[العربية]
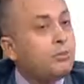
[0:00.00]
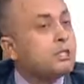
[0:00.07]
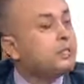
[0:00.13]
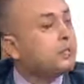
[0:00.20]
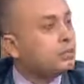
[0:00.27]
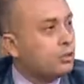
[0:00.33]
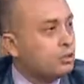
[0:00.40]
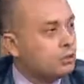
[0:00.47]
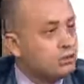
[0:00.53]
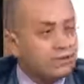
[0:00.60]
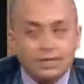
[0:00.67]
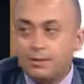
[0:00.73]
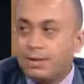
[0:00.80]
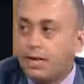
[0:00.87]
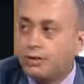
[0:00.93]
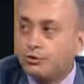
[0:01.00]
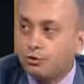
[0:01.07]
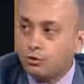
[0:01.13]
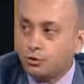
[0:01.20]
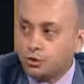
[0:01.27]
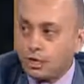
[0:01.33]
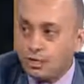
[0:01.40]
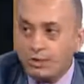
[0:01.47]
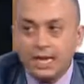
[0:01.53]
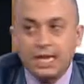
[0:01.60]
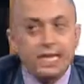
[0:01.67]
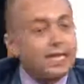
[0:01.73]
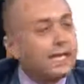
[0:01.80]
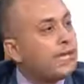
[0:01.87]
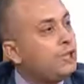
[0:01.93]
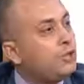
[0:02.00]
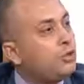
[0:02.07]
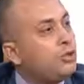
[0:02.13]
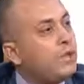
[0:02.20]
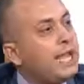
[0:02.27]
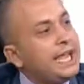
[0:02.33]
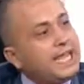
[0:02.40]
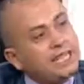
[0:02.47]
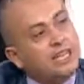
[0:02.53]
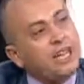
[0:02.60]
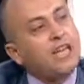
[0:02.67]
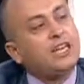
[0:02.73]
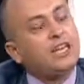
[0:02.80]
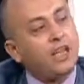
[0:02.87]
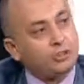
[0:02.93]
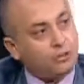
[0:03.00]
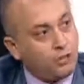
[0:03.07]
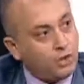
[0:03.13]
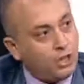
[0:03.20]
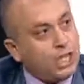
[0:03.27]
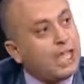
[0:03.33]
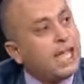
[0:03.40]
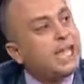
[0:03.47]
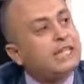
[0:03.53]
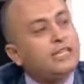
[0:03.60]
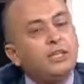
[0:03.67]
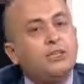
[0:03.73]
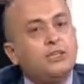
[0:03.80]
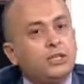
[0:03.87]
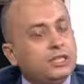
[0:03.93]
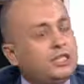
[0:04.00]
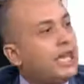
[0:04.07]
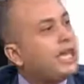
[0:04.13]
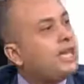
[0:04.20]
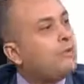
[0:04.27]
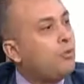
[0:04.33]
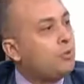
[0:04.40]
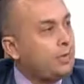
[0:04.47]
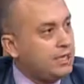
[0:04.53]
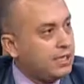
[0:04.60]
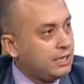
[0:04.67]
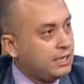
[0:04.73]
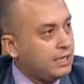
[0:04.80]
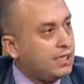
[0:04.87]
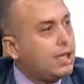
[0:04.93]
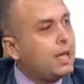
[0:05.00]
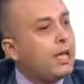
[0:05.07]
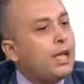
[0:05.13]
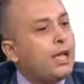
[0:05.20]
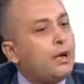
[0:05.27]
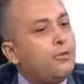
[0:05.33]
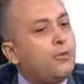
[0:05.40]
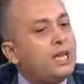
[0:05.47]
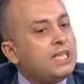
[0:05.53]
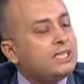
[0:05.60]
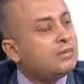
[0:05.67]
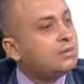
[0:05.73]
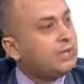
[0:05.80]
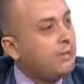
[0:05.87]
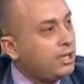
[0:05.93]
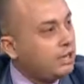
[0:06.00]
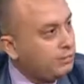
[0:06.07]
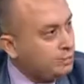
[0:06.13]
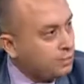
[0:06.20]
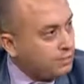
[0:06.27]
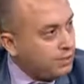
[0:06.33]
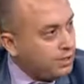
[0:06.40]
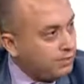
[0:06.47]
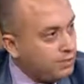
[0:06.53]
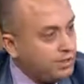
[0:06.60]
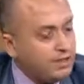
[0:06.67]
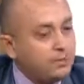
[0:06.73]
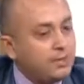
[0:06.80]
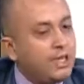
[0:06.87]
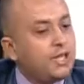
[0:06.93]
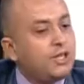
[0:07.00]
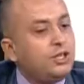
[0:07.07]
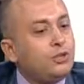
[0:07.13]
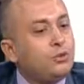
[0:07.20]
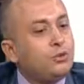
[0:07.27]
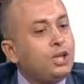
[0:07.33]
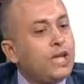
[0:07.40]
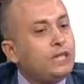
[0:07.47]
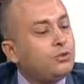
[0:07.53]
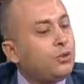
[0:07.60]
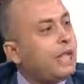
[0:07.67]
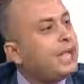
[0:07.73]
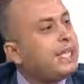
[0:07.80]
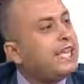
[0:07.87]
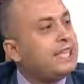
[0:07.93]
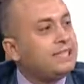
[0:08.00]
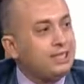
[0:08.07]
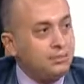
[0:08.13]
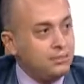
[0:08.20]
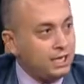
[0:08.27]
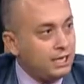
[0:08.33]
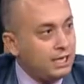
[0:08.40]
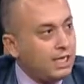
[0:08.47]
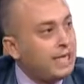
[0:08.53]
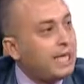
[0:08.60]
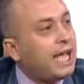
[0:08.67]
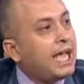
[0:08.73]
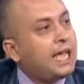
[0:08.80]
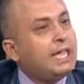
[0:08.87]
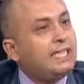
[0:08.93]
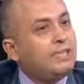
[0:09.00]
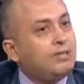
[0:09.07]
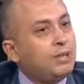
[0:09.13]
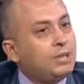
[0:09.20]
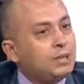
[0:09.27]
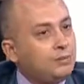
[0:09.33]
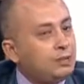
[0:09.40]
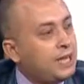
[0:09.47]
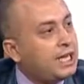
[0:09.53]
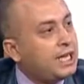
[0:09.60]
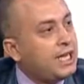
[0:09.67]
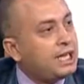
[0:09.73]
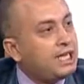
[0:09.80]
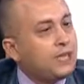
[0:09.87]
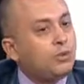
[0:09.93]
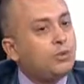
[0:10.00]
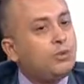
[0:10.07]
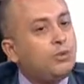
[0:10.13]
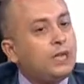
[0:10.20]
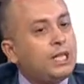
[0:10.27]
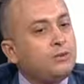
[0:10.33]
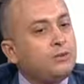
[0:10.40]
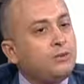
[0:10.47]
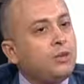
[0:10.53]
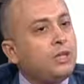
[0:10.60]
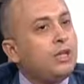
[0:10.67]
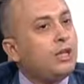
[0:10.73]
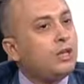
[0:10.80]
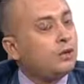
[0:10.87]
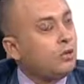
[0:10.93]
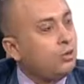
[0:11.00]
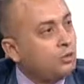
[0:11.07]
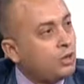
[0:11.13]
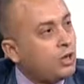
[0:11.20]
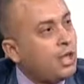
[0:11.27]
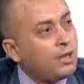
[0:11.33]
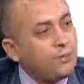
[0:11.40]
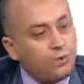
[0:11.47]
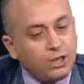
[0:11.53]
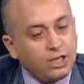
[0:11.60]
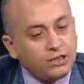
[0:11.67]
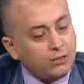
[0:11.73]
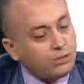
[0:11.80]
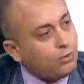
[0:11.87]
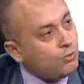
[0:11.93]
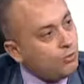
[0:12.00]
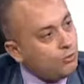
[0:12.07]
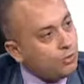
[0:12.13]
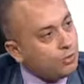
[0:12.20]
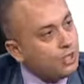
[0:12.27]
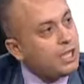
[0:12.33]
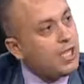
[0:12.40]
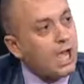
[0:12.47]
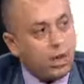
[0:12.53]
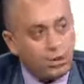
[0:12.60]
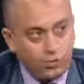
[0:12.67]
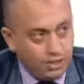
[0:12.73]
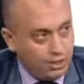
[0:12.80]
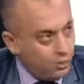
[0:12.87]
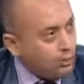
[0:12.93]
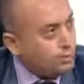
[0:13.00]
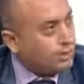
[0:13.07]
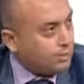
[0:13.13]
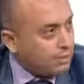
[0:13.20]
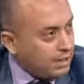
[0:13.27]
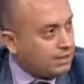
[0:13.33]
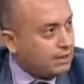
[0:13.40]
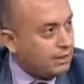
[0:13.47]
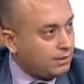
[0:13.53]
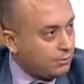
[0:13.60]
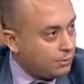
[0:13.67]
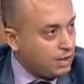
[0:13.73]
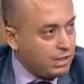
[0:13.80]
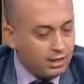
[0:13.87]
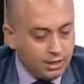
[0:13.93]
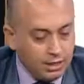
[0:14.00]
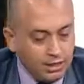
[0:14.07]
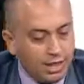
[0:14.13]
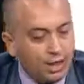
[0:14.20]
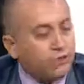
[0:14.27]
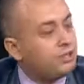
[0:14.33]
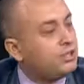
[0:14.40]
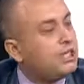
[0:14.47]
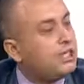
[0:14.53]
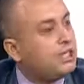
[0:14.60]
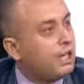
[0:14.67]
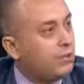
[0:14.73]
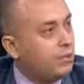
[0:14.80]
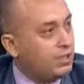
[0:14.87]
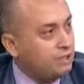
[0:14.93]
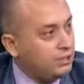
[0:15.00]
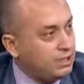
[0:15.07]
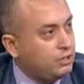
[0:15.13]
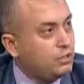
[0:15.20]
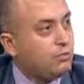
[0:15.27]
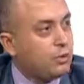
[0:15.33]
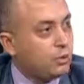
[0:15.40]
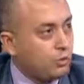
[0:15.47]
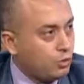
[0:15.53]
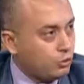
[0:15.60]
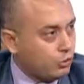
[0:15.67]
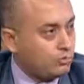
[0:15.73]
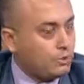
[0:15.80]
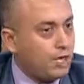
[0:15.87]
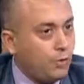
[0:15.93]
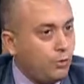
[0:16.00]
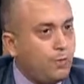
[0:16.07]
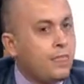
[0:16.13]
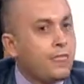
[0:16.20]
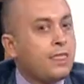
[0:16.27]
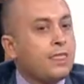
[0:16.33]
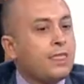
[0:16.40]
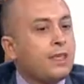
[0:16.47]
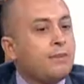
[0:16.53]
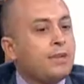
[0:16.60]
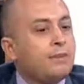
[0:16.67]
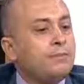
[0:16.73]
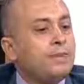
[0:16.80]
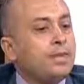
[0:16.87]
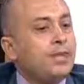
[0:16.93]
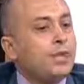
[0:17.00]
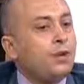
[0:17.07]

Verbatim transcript: بس بشرط زي ما قال الدكتور سامح ان يكون قادر على العطاء قادر انه يدي حاجه مميزه ولازم زي ما حضرتك بتقول يا فندم ان يكون عنده حاجه يقدمها هيقدمها دي بناء عن ايه ويكون عنده القدره على مواجهه الجمهور او اللي هم طبعا الحاضرين او اللي بيديهم أيوه. الكورس بتاعه تمام